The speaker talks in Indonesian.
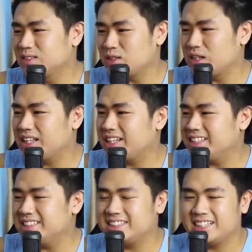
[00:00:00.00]
terus
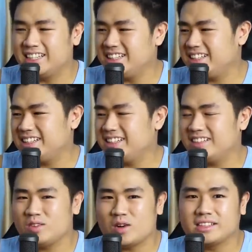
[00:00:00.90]
ini uh,
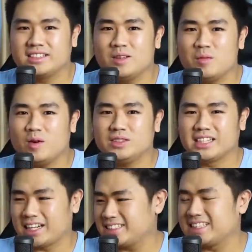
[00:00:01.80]
hasilnya
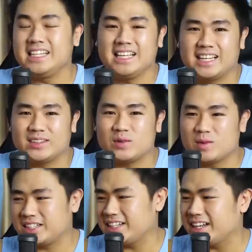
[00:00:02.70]
jelek sendiri gitu
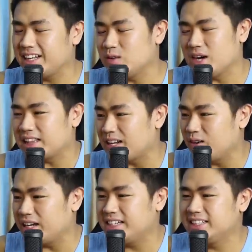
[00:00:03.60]
dibanding yang lain. Gue nggak
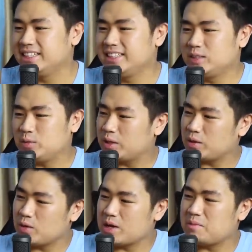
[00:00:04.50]
tahu lah ya cuma
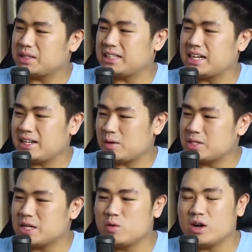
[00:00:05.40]
itu yang gue dapetin dan yang
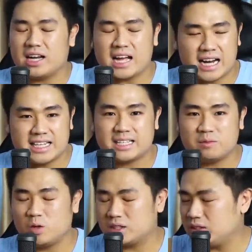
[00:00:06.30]
bisa gue
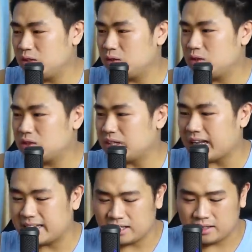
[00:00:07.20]
hadirin buat lu
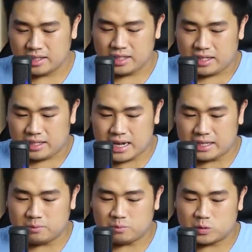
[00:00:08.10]
sekalian
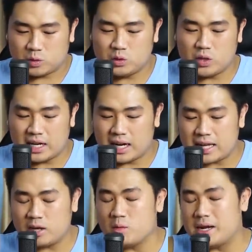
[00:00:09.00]
dan tujuan
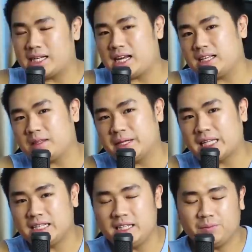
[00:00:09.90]
lagi gue balik lagi ke
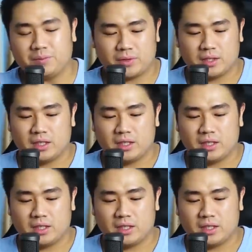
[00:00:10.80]
tempat tadi